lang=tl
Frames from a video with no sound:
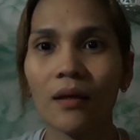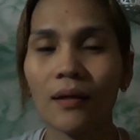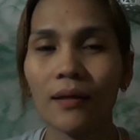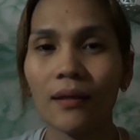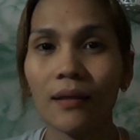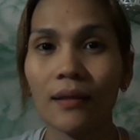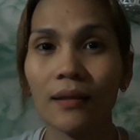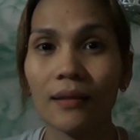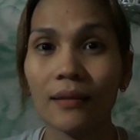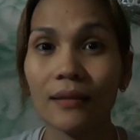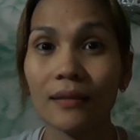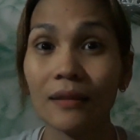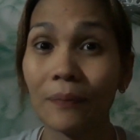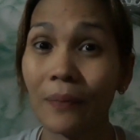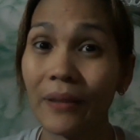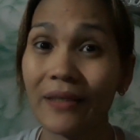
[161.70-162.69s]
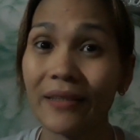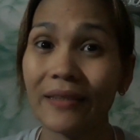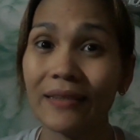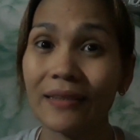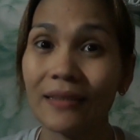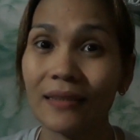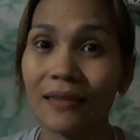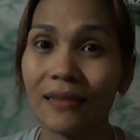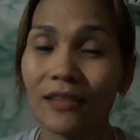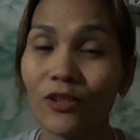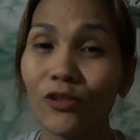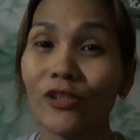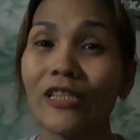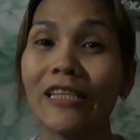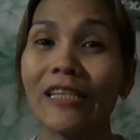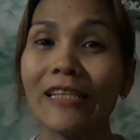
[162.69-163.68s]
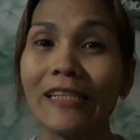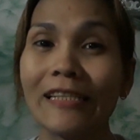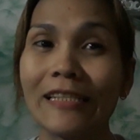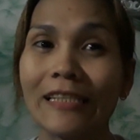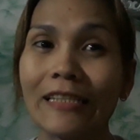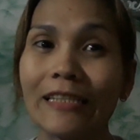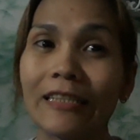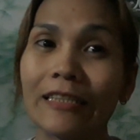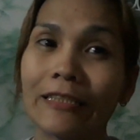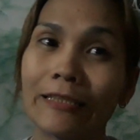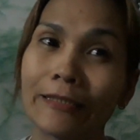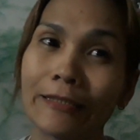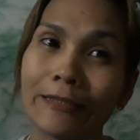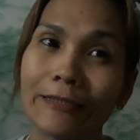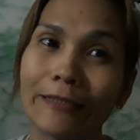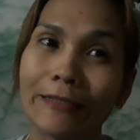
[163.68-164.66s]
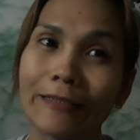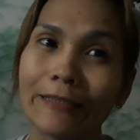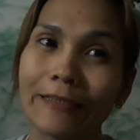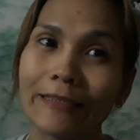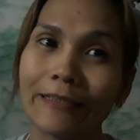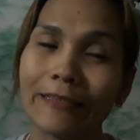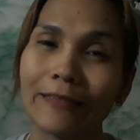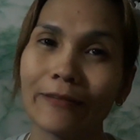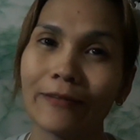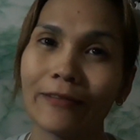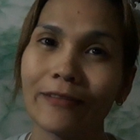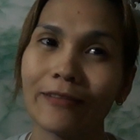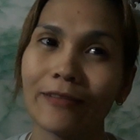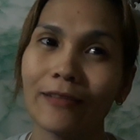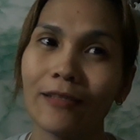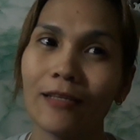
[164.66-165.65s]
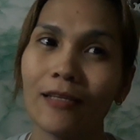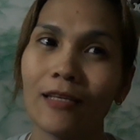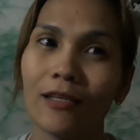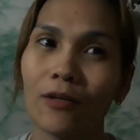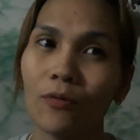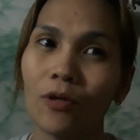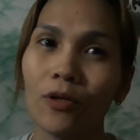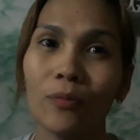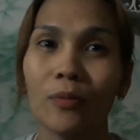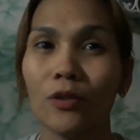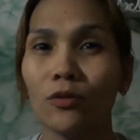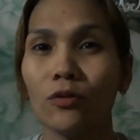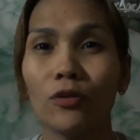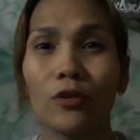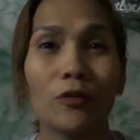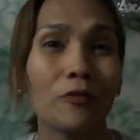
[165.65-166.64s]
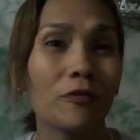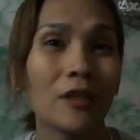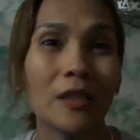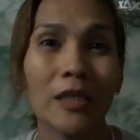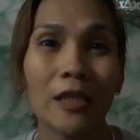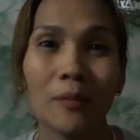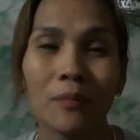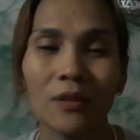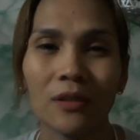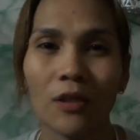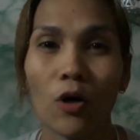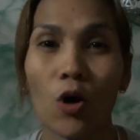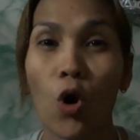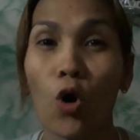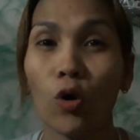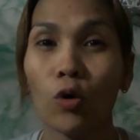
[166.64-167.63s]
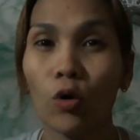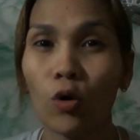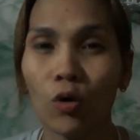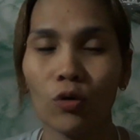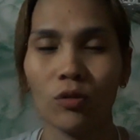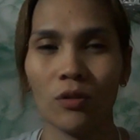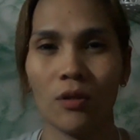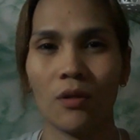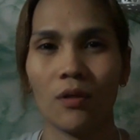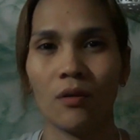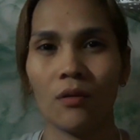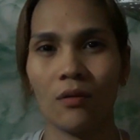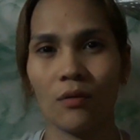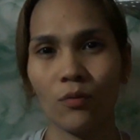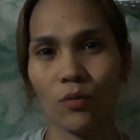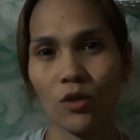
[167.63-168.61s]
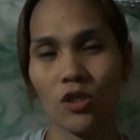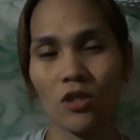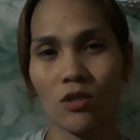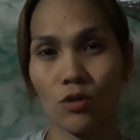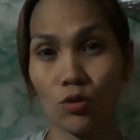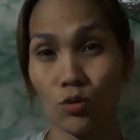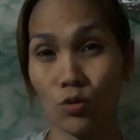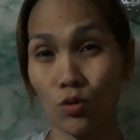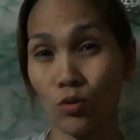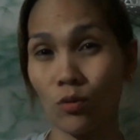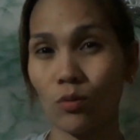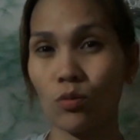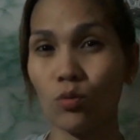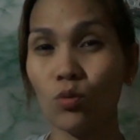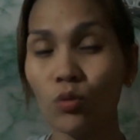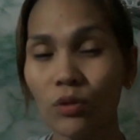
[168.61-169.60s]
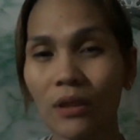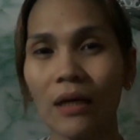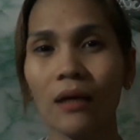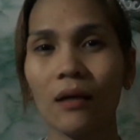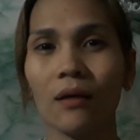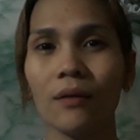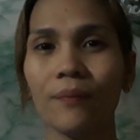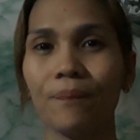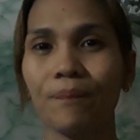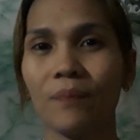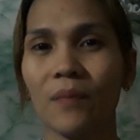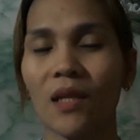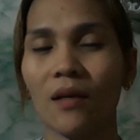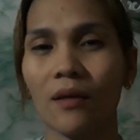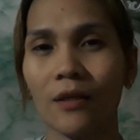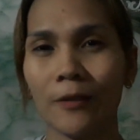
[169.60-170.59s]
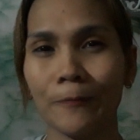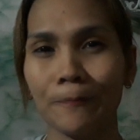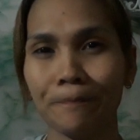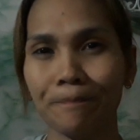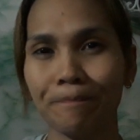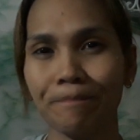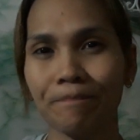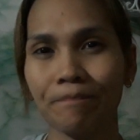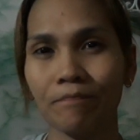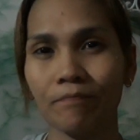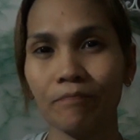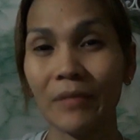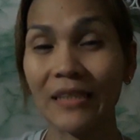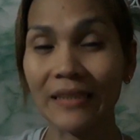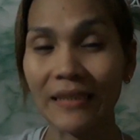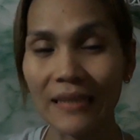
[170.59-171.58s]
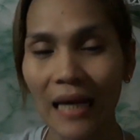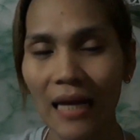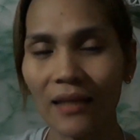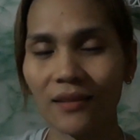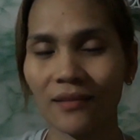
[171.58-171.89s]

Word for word: Uh, isa pa is, yun ay uh, ginawa or binuo or finim sa Hong Kong which is yun yung unang uh, bansa